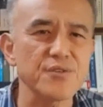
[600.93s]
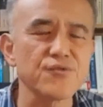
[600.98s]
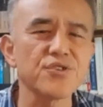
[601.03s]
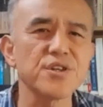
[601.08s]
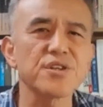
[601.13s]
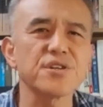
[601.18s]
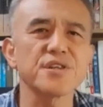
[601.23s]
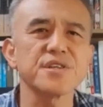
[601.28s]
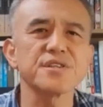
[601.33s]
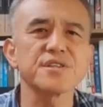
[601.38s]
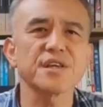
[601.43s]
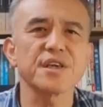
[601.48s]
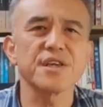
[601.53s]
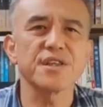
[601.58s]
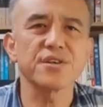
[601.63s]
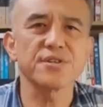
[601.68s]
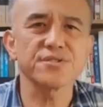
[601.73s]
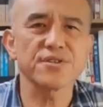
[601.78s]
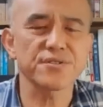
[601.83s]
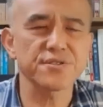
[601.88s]
우리는 이제
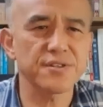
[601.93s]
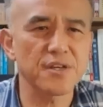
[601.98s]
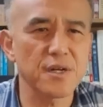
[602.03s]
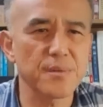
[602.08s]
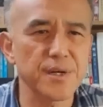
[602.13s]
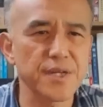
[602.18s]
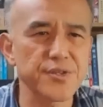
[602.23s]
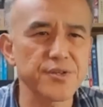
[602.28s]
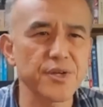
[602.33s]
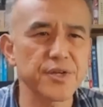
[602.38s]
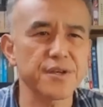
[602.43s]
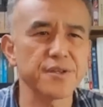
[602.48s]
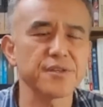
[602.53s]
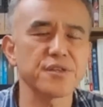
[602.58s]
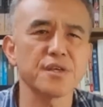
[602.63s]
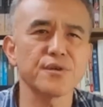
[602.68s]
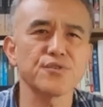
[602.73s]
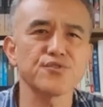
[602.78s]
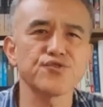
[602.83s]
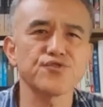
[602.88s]
이런 역사를 만들었기
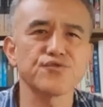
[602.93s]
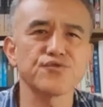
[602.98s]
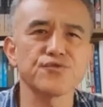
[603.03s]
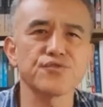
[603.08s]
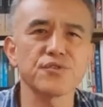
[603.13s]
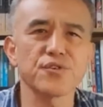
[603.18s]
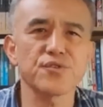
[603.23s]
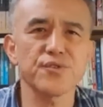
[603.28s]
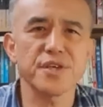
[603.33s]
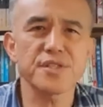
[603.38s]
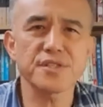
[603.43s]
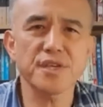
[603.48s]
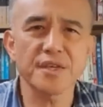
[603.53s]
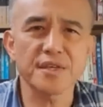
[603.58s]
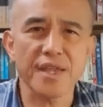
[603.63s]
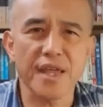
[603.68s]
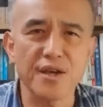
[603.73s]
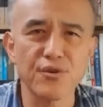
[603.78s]
때문에 중국을 굉장히